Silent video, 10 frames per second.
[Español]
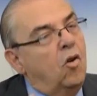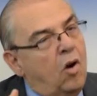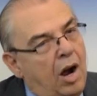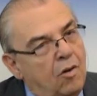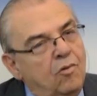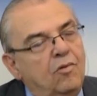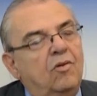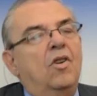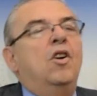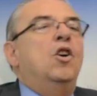o
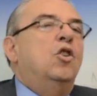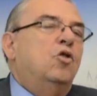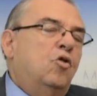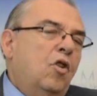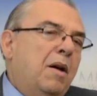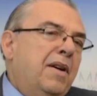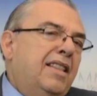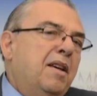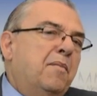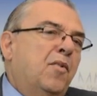aún
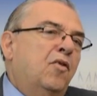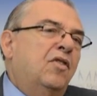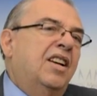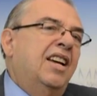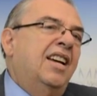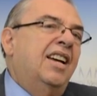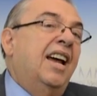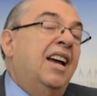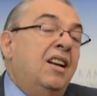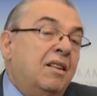solamente
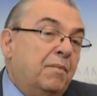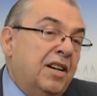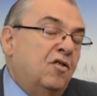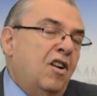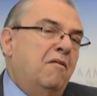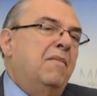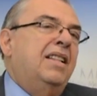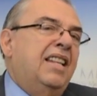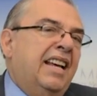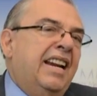porque él
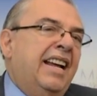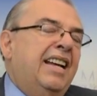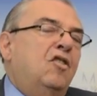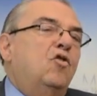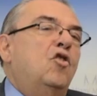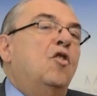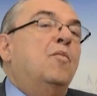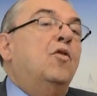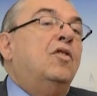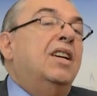personalmente cree en esto,
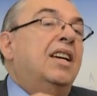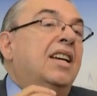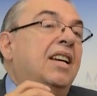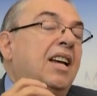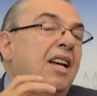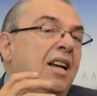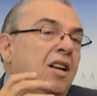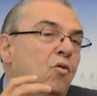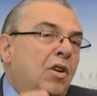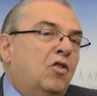sino porque
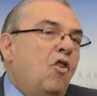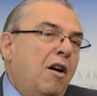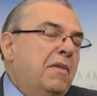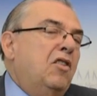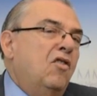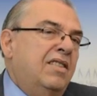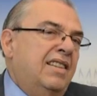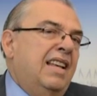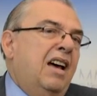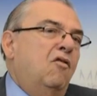nuestros amigos
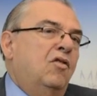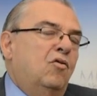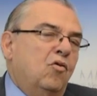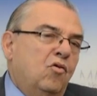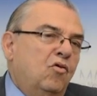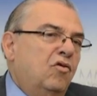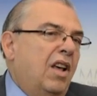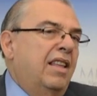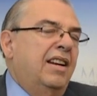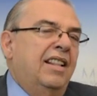de Sedano, en su
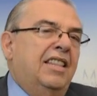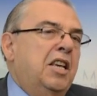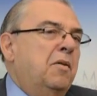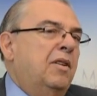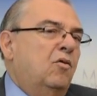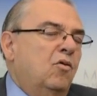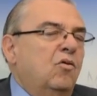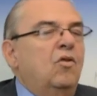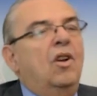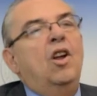junta directiva, en
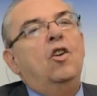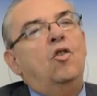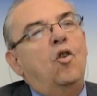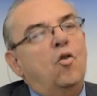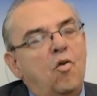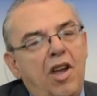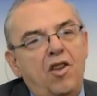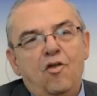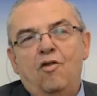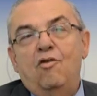su, los
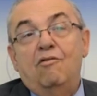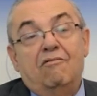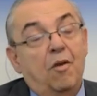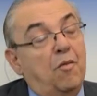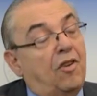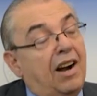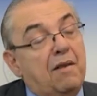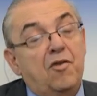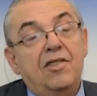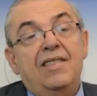dueños, los, como
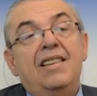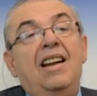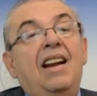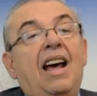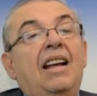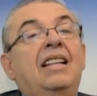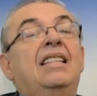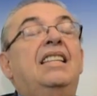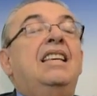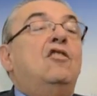queramos decirle, la
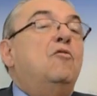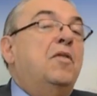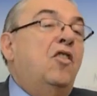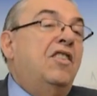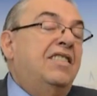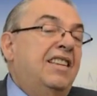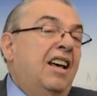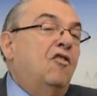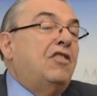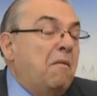entidad superior de
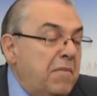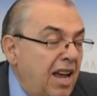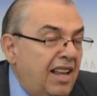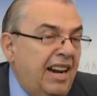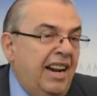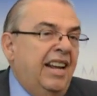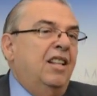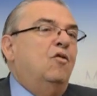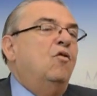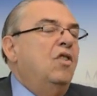Sedano, también
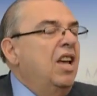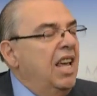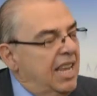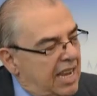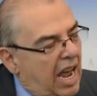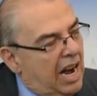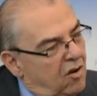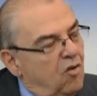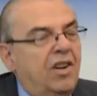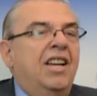creen esto. Y es
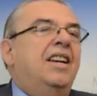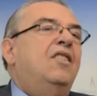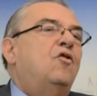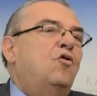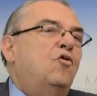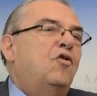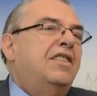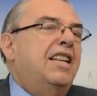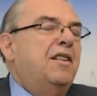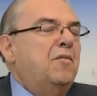algo que
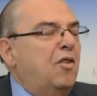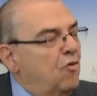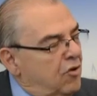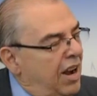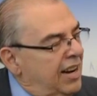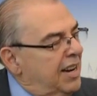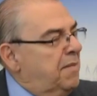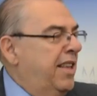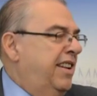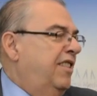nosotros quisiéramos escuchar
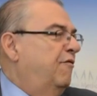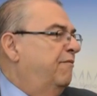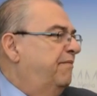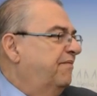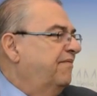de Pedrito.